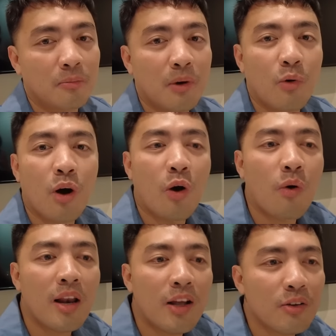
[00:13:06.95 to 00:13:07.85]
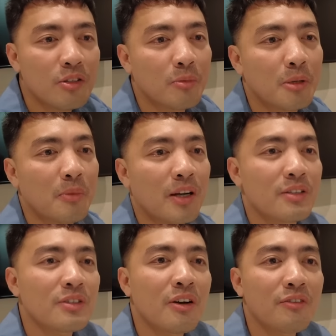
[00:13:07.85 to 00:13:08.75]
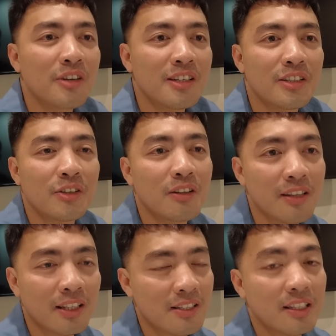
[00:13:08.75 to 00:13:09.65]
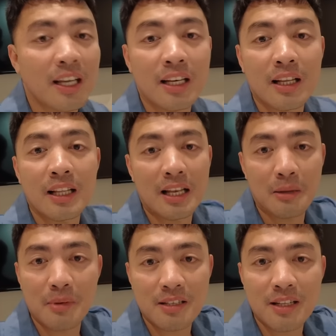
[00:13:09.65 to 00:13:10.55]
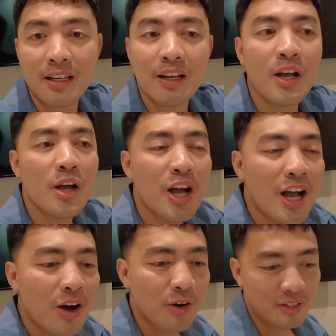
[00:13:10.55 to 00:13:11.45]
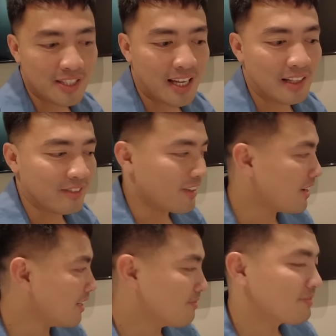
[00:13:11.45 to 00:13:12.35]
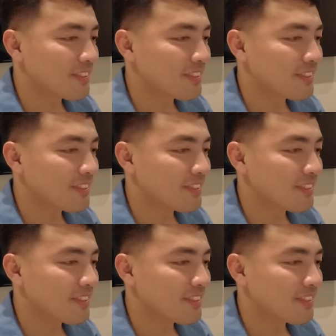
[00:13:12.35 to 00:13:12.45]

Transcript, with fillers: mauhaw ka lang, gusto mo ng mga soft drinks and all that, tapos hindi ka na lalabas ng hotel. Alright?